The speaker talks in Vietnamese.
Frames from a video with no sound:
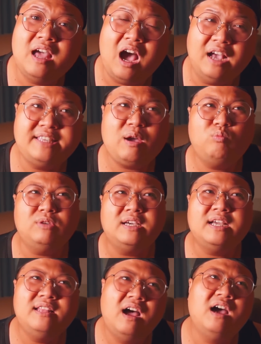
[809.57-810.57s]
ở trong những
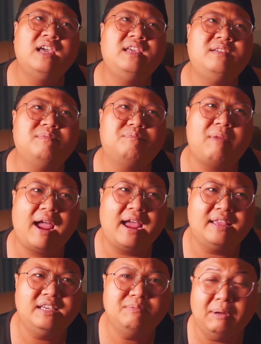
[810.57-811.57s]
cái nơi mà
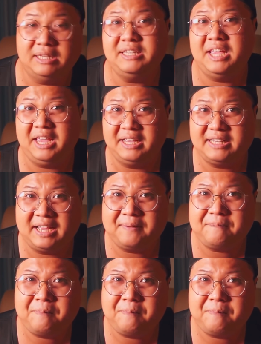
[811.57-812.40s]
như bệnh viện nè